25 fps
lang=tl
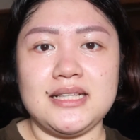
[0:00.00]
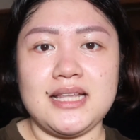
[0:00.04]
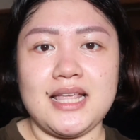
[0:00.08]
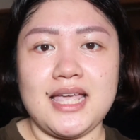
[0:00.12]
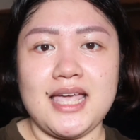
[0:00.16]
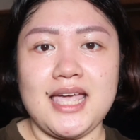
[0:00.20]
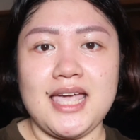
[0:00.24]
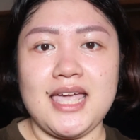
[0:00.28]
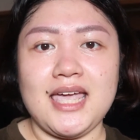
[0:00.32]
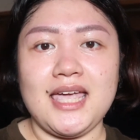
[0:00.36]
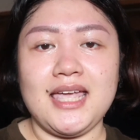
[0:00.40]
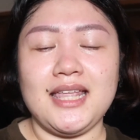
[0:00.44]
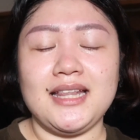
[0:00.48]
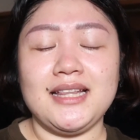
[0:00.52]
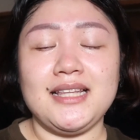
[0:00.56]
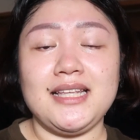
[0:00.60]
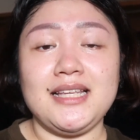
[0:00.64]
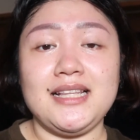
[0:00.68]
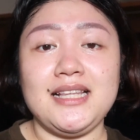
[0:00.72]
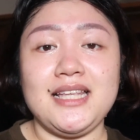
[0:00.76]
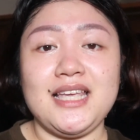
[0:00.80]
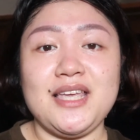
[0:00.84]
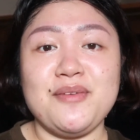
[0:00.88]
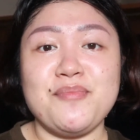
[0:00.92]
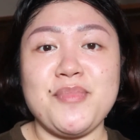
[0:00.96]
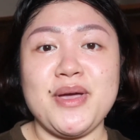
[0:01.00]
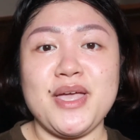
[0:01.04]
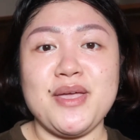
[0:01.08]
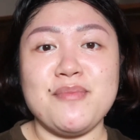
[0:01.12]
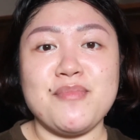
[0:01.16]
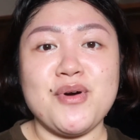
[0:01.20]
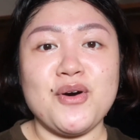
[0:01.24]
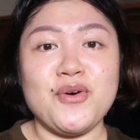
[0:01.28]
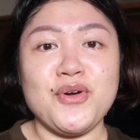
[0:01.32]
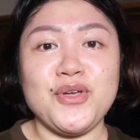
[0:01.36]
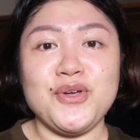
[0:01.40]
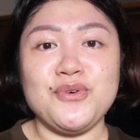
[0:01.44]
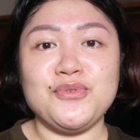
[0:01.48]
And
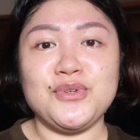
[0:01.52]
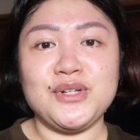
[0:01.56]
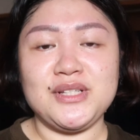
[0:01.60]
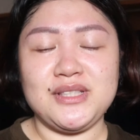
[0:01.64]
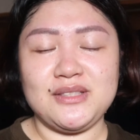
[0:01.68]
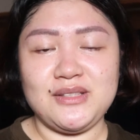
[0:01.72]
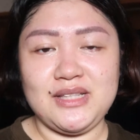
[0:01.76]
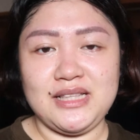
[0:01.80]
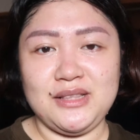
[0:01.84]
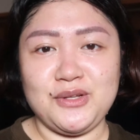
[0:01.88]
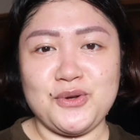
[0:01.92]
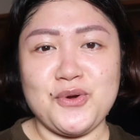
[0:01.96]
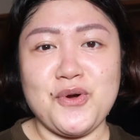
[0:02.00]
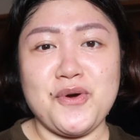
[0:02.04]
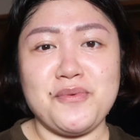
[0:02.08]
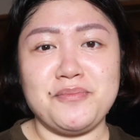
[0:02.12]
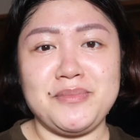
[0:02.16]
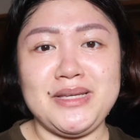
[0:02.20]
iniiba-iba ko yung routine ko.